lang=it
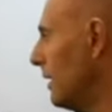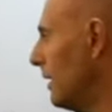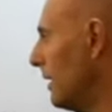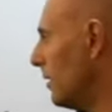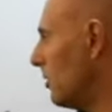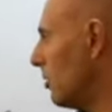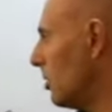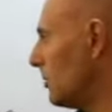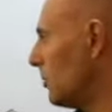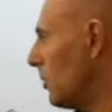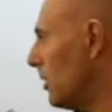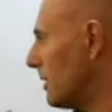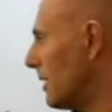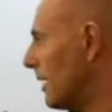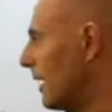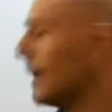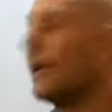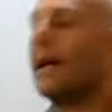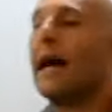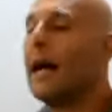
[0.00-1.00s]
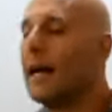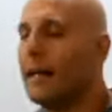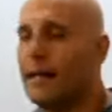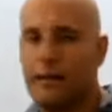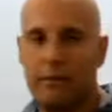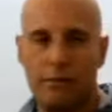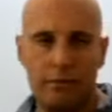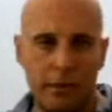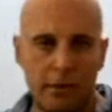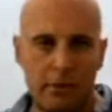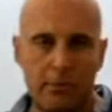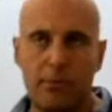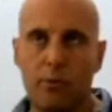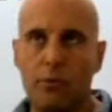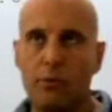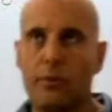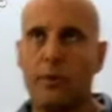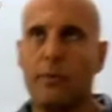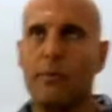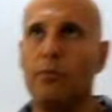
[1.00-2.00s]
in corrispondenza del cardine, quindi un
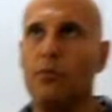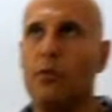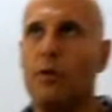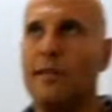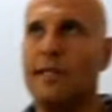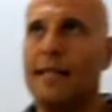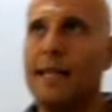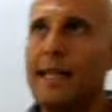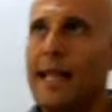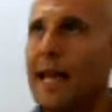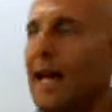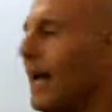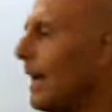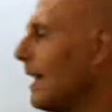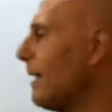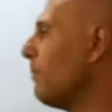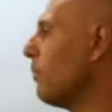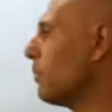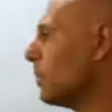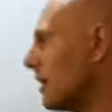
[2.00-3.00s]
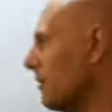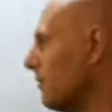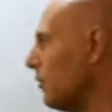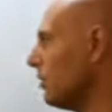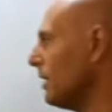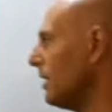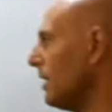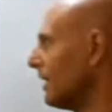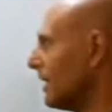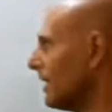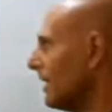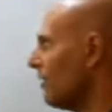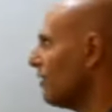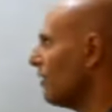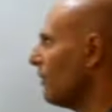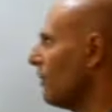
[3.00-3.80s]
punto, un punto di vista ideale, potremmo dire che l'energia